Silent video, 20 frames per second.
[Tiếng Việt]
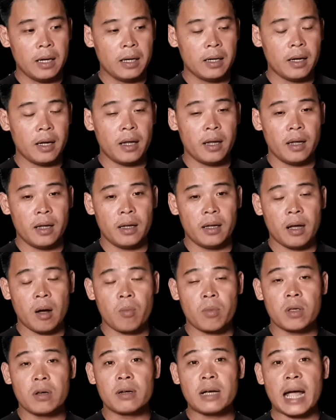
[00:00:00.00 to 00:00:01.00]
thì
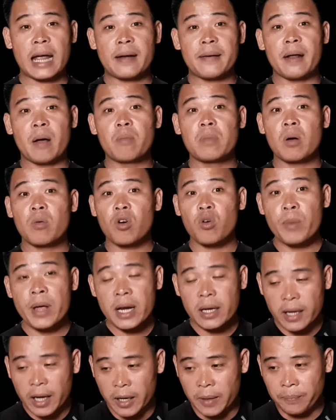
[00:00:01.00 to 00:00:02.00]
ông dựa ngay này ông không có
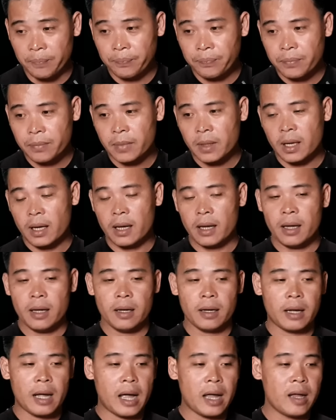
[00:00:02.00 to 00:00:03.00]
biết đi
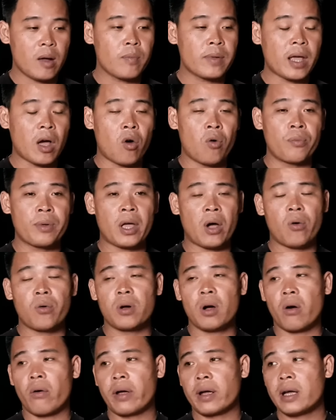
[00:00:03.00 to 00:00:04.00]
cái ông nhậu ông nhậu
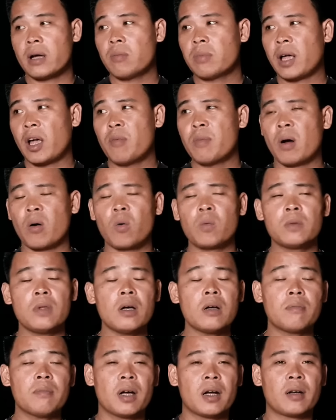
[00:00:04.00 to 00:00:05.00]
hồi cái ông kiểu mà cũng
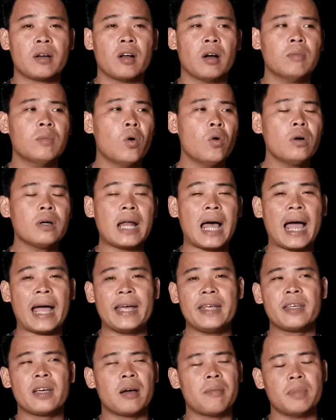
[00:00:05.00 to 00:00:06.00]
tức mình rồi ông muốn
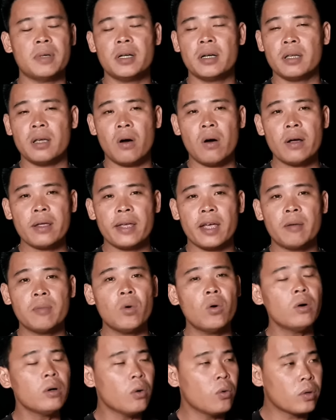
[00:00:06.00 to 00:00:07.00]
đại trời mưa gió vậy ông
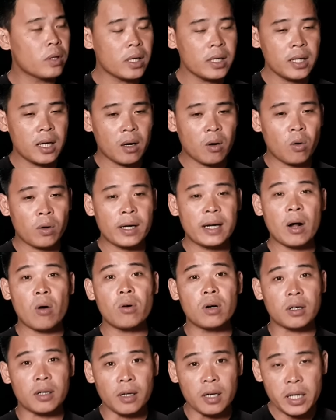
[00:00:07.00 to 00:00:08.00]
muốn luôn chứ giờ còn đi đâu
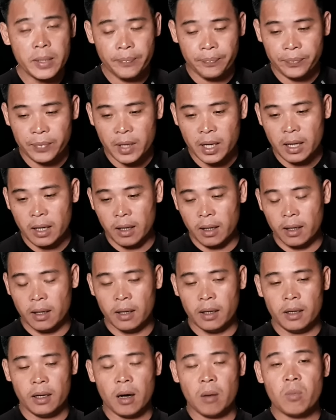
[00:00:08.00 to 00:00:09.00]
được nữa
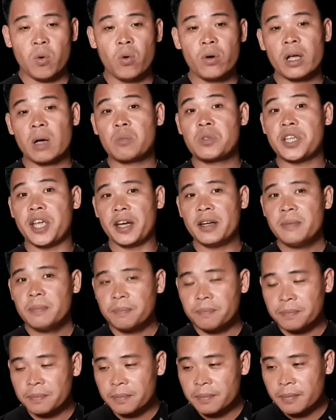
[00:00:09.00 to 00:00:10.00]
ông muốn cái ông xỉn
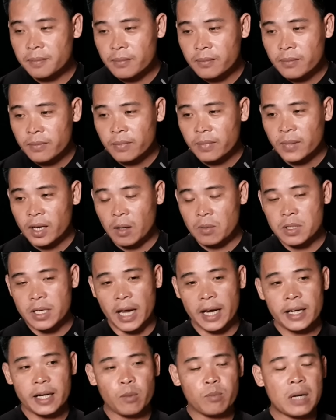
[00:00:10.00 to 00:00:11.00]
ông
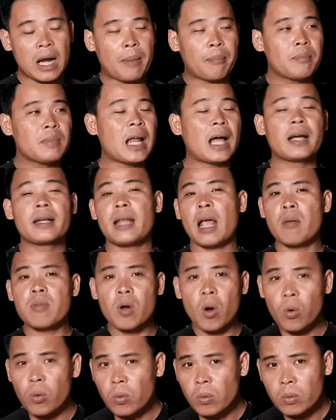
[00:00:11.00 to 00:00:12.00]
xỉn thì ông nằm lăn ra ông
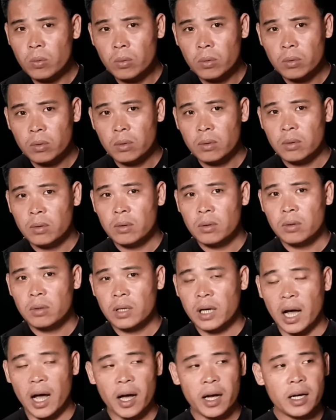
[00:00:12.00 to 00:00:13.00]
ngủ
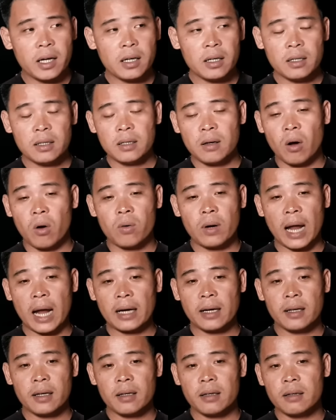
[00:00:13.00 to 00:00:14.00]
kệ đó đồ đạc
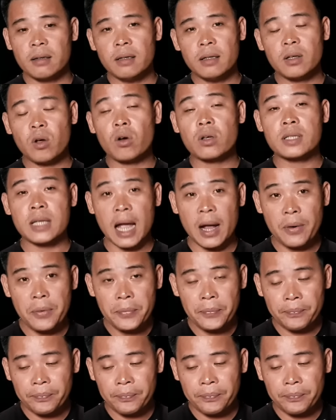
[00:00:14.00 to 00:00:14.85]
thì nữa dọn sao